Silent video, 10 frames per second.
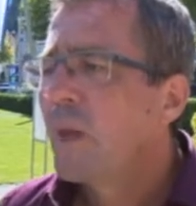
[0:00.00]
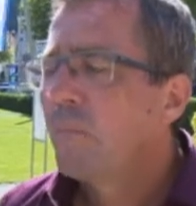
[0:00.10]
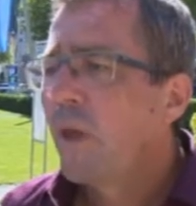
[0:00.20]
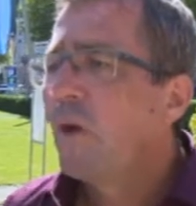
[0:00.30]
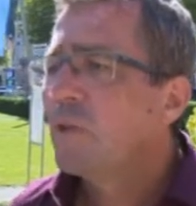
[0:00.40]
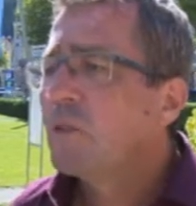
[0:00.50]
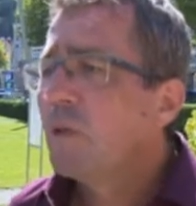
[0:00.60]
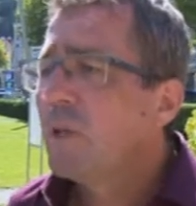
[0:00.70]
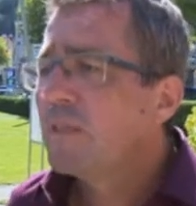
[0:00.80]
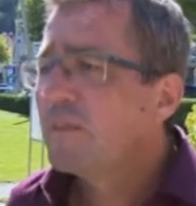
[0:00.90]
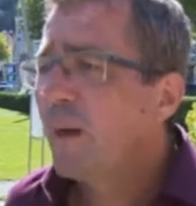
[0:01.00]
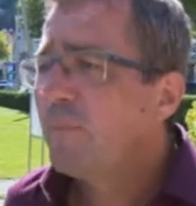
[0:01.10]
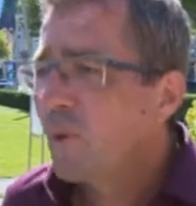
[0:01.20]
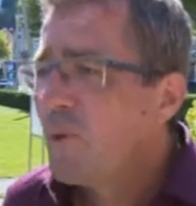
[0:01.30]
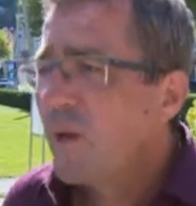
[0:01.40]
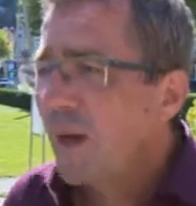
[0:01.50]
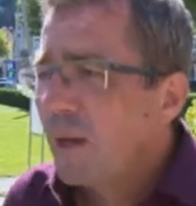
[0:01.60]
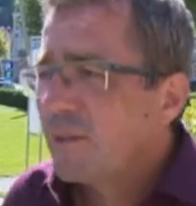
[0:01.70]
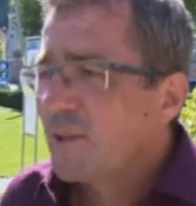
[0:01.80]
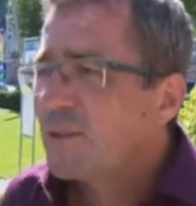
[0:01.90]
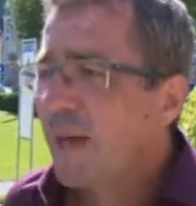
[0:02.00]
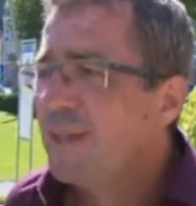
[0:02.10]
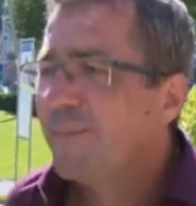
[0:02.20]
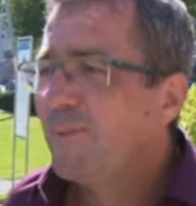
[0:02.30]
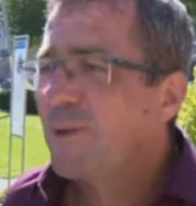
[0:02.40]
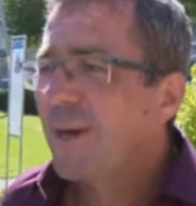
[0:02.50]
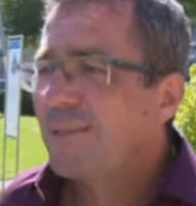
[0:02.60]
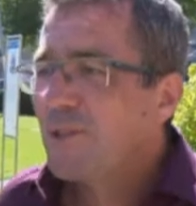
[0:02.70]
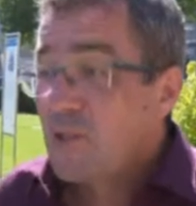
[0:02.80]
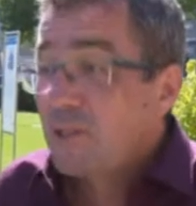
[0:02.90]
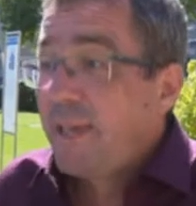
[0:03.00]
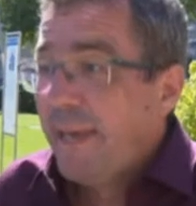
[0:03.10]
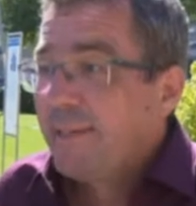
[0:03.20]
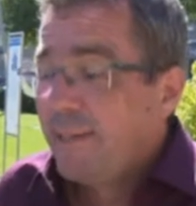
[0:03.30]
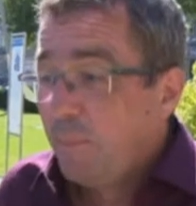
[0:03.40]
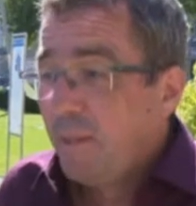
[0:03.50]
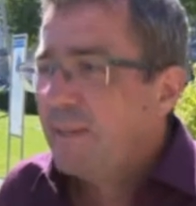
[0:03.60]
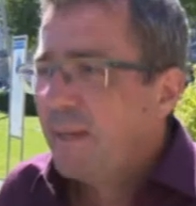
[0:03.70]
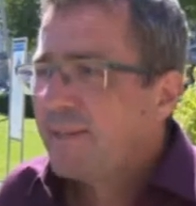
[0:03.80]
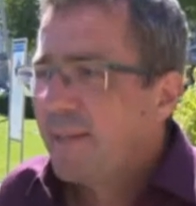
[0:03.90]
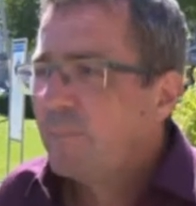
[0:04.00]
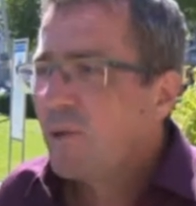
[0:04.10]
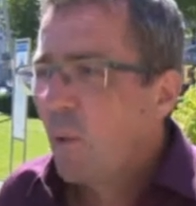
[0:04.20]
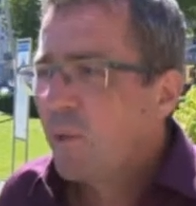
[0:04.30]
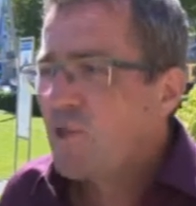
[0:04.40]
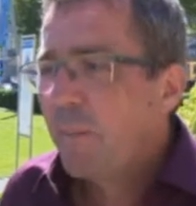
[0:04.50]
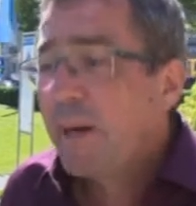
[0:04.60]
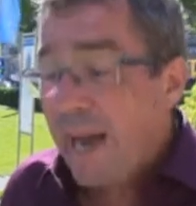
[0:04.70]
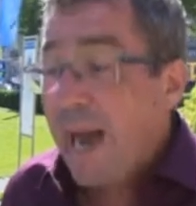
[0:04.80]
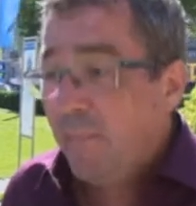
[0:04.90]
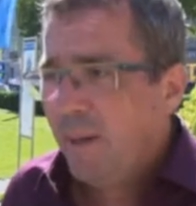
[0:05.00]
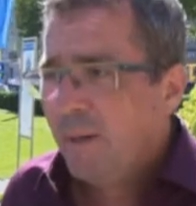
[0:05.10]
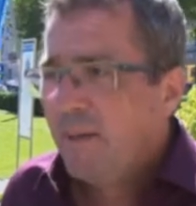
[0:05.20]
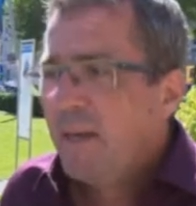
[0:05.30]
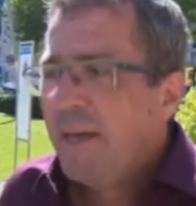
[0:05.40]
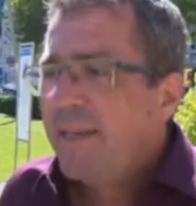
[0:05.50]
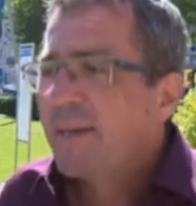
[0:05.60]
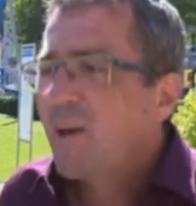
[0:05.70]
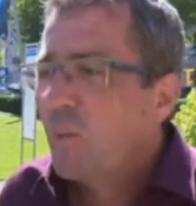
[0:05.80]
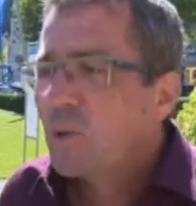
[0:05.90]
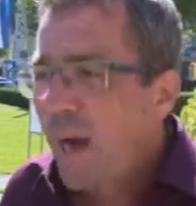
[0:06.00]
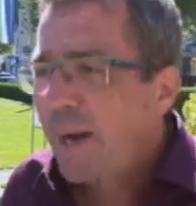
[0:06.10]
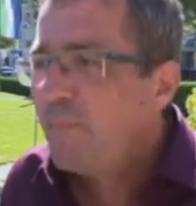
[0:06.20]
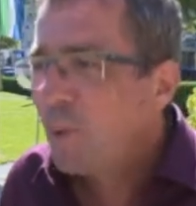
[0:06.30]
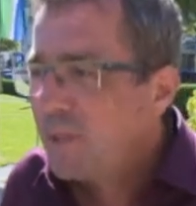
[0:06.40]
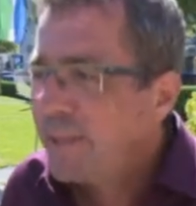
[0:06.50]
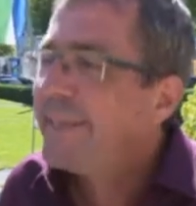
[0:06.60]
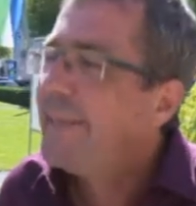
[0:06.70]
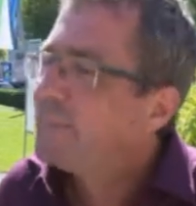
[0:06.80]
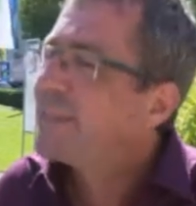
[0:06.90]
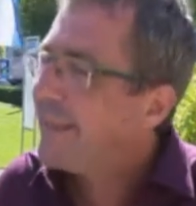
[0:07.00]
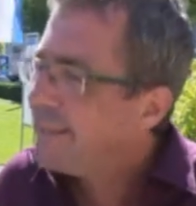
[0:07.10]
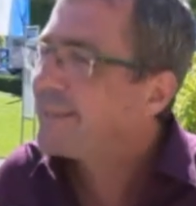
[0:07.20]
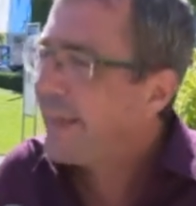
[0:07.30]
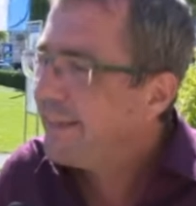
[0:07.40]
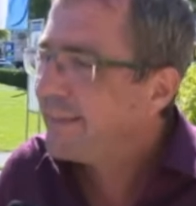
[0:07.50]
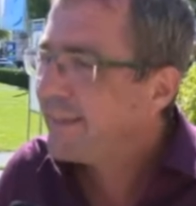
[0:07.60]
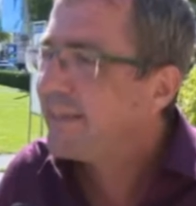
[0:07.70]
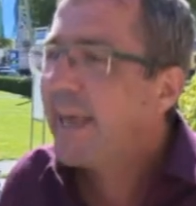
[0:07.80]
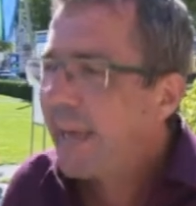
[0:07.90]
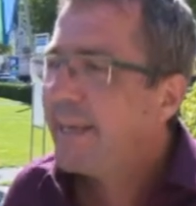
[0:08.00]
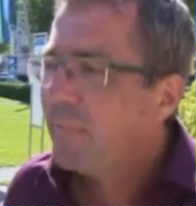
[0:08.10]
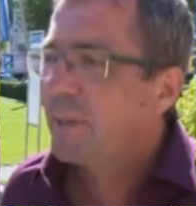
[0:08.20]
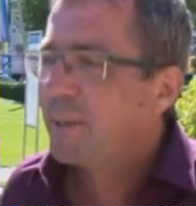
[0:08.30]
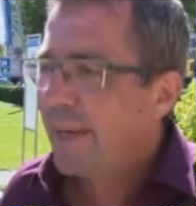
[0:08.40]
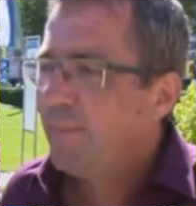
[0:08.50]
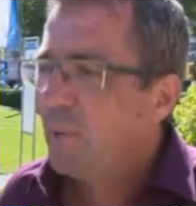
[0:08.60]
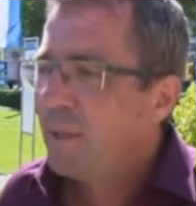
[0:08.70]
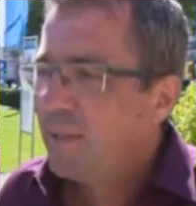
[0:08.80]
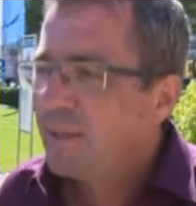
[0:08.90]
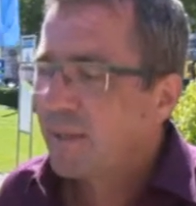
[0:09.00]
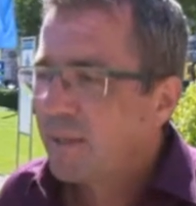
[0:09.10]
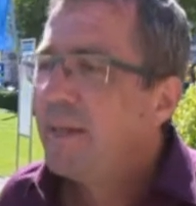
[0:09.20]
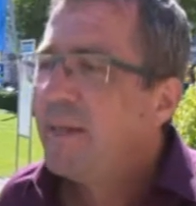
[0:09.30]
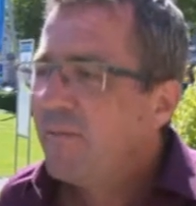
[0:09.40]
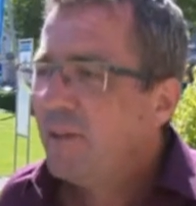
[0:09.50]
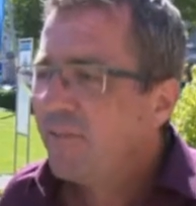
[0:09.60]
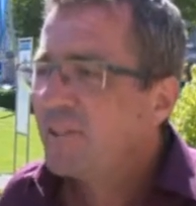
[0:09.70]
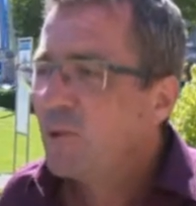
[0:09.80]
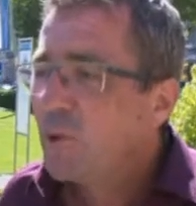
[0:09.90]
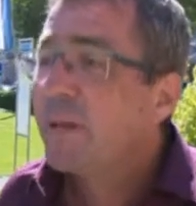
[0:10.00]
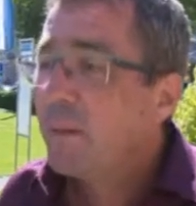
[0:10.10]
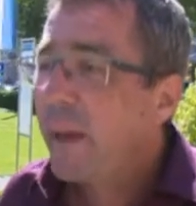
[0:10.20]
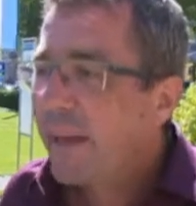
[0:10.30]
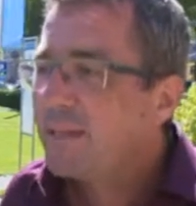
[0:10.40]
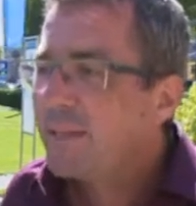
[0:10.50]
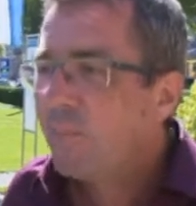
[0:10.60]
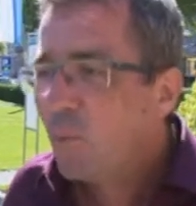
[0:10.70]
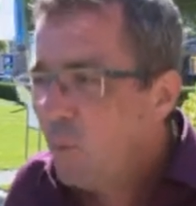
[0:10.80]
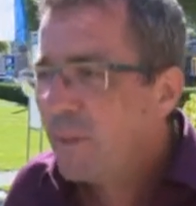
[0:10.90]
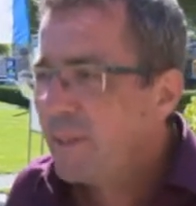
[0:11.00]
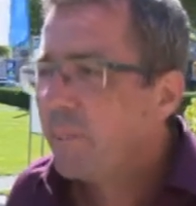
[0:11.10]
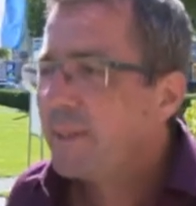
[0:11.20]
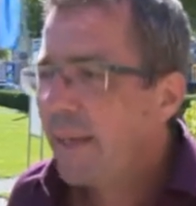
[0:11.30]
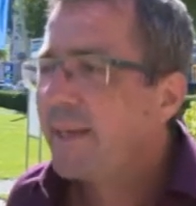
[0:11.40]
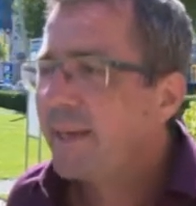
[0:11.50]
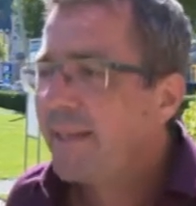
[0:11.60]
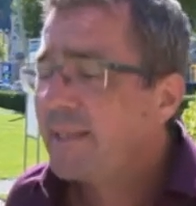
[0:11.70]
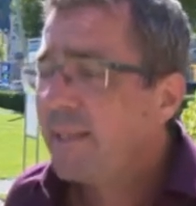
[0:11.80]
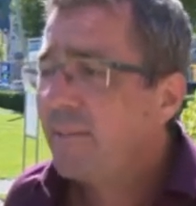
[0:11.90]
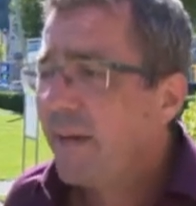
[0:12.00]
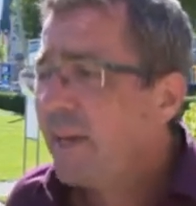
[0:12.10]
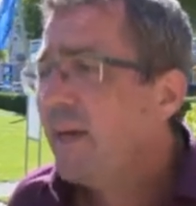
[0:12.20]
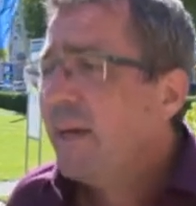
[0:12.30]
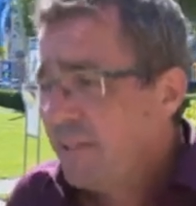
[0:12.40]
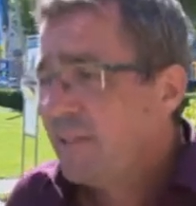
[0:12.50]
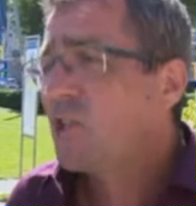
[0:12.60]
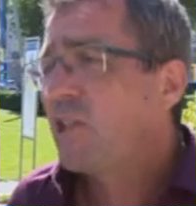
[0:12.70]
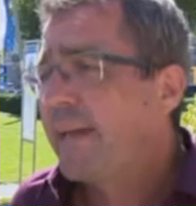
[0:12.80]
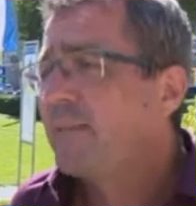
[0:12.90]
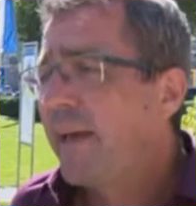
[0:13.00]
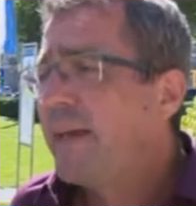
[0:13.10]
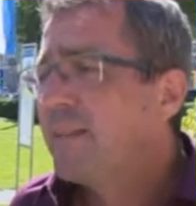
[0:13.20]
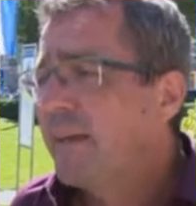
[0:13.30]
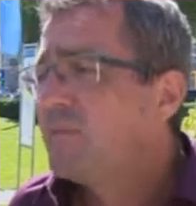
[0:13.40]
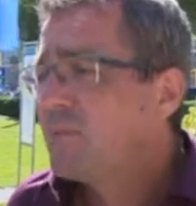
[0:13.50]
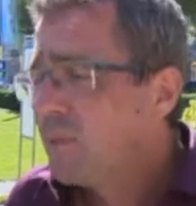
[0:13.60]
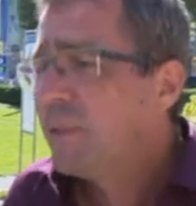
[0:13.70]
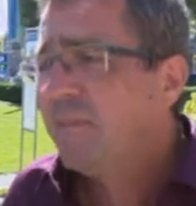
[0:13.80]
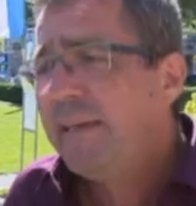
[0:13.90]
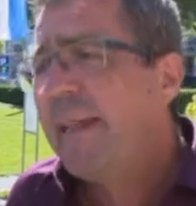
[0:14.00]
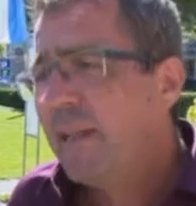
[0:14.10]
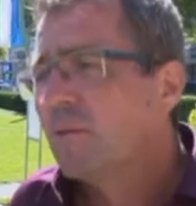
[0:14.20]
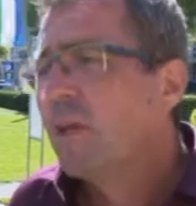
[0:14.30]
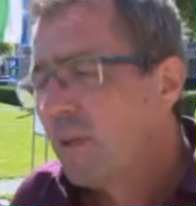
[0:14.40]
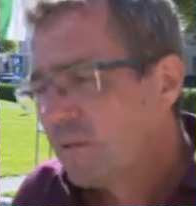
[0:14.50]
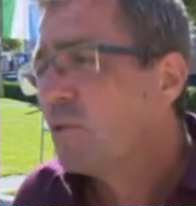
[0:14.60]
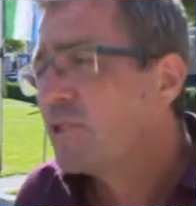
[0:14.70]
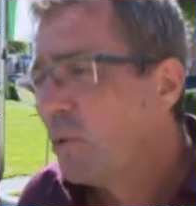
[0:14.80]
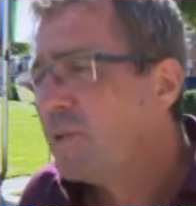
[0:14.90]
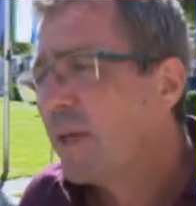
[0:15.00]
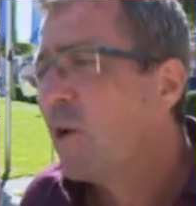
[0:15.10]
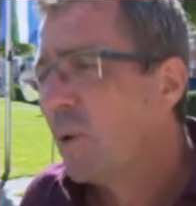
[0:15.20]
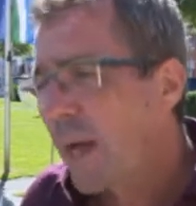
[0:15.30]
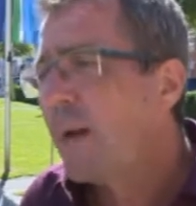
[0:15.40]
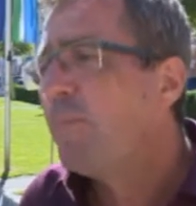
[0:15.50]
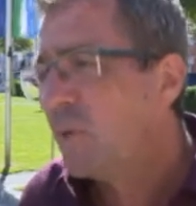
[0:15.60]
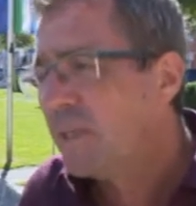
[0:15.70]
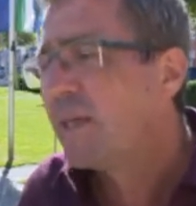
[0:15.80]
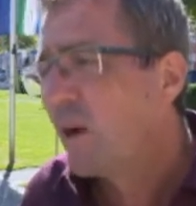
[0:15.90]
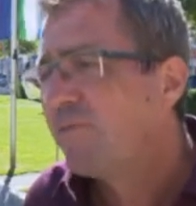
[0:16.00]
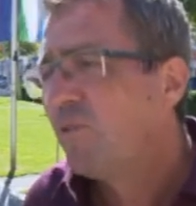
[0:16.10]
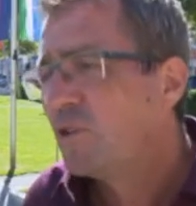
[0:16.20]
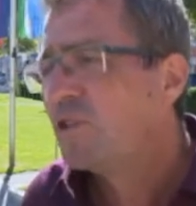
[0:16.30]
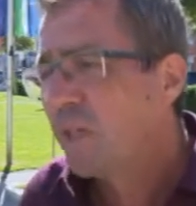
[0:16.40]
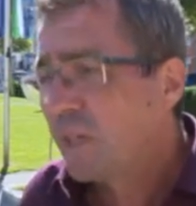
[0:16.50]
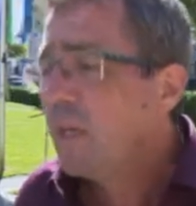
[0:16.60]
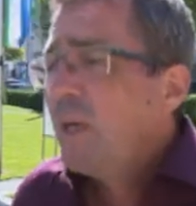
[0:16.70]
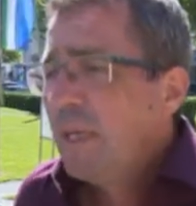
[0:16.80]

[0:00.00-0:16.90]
Naja, natürlich ist Bruck ein sozialdemokratisches Kerngebiet, die gesamte Obersteiermark, aber in der Kommunalpolitik gibt es letztendlich keine Parteipolitik, sondern wir versuchen gemeinsam über die Parteigrenzen hinweg diese Stadt weiterzuentwickeln und so sollte Kommunalpolitik auch funktionieren.